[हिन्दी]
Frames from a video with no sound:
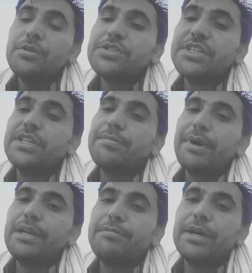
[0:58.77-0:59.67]
उसके लिए
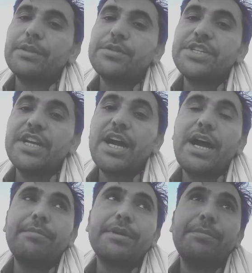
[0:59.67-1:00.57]
पहली बात तो ये है
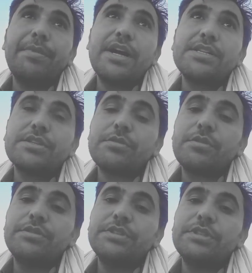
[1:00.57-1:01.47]
आपके पास
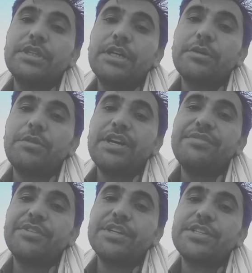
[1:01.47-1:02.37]

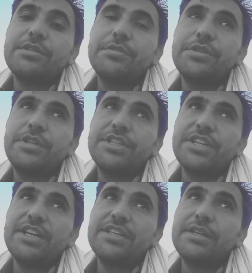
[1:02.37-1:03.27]
क्वालिफ़िकेशन होनी
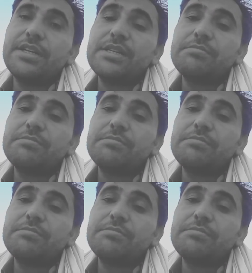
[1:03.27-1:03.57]
चाहिए